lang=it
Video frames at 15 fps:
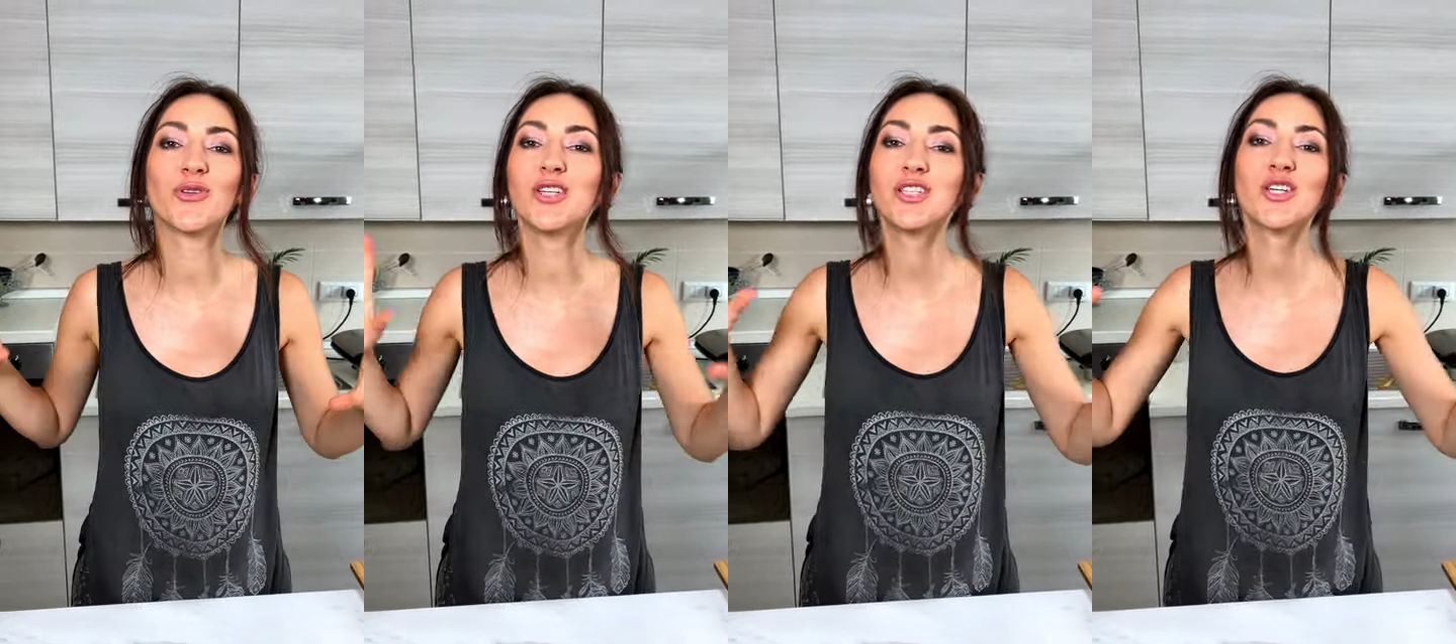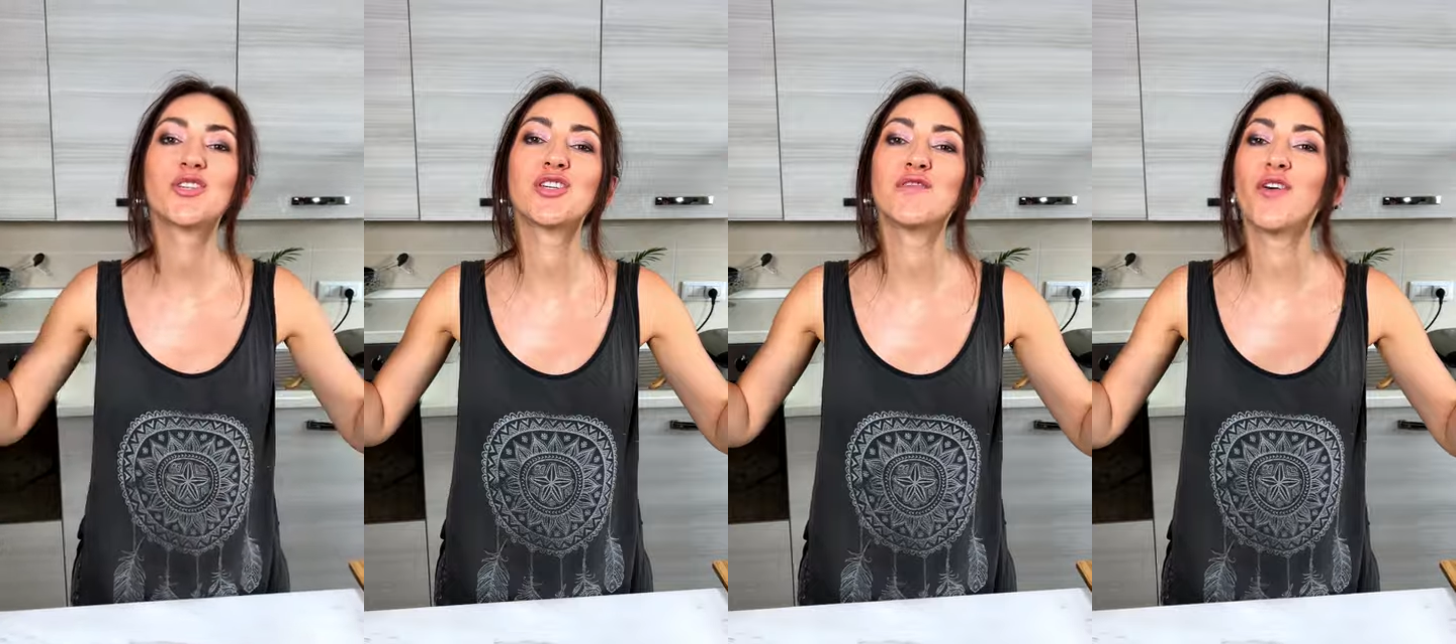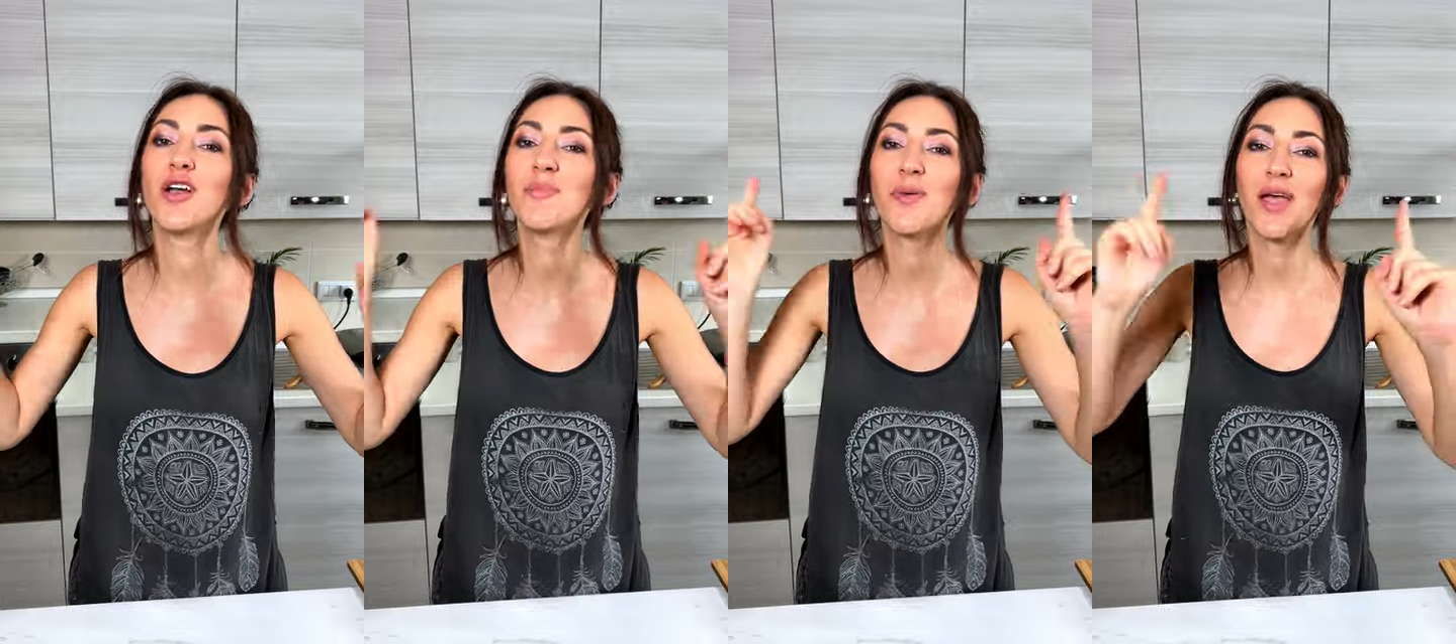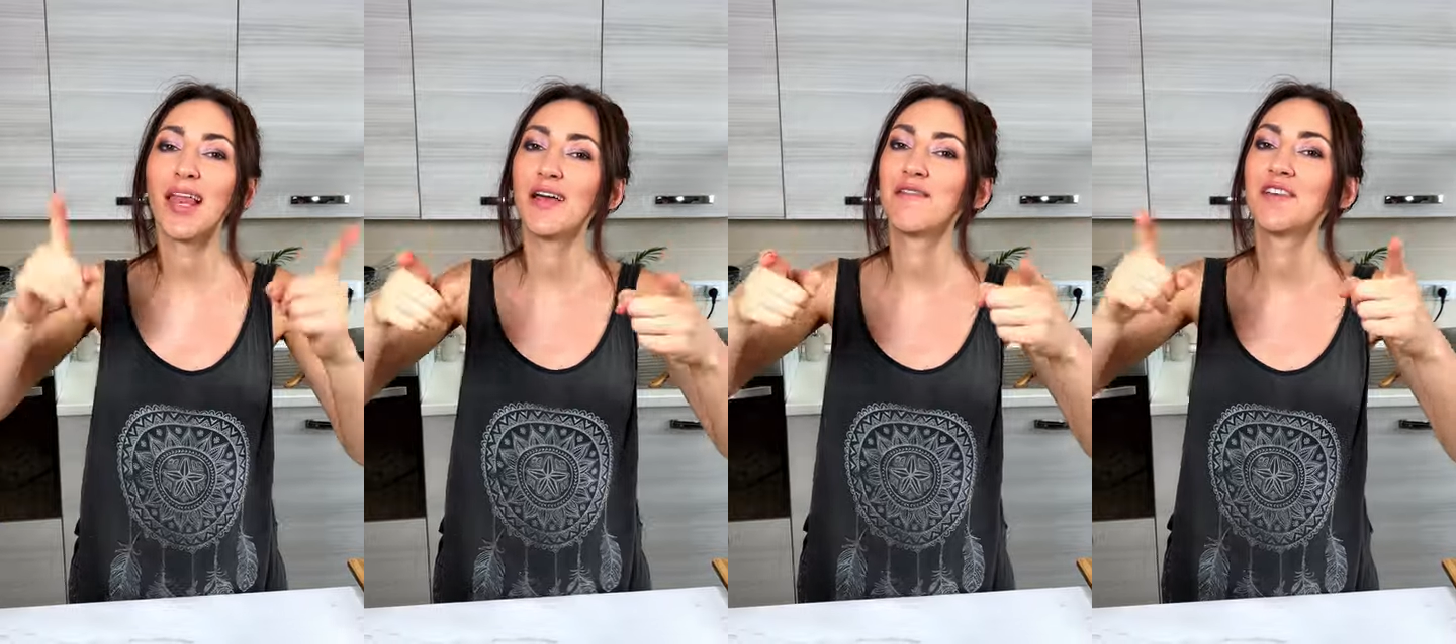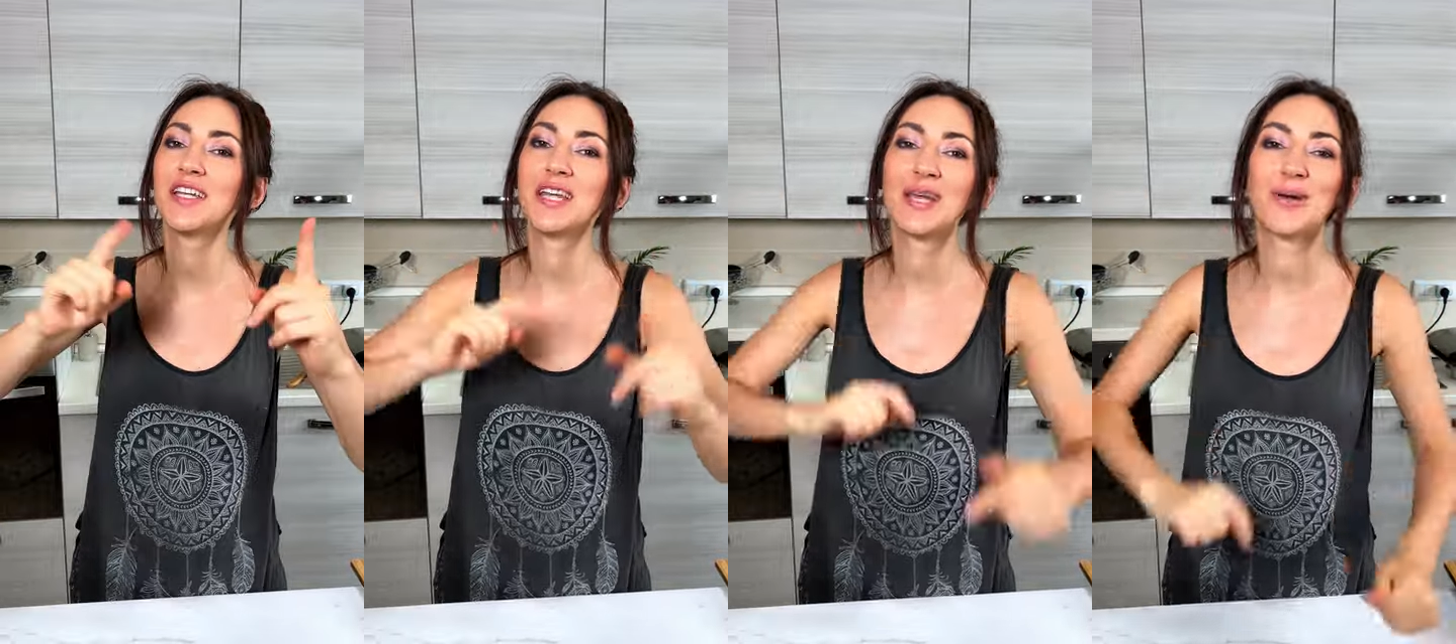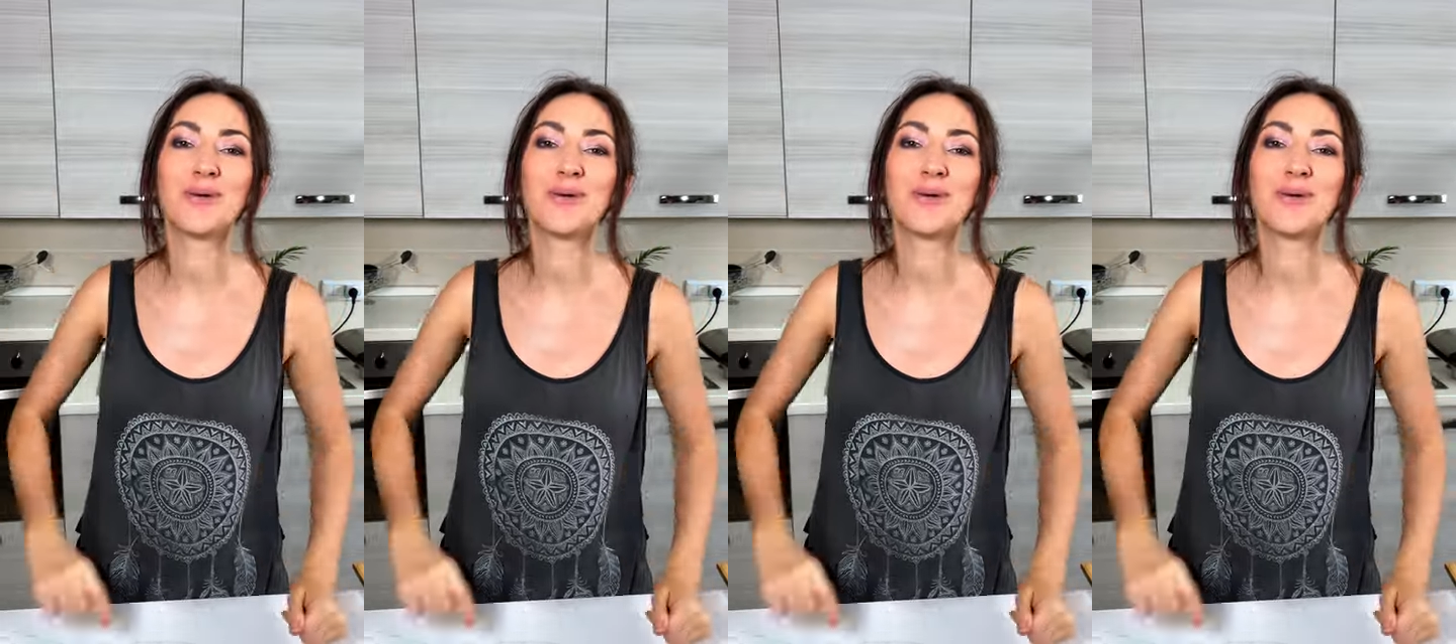diteci voi poi alla fine nei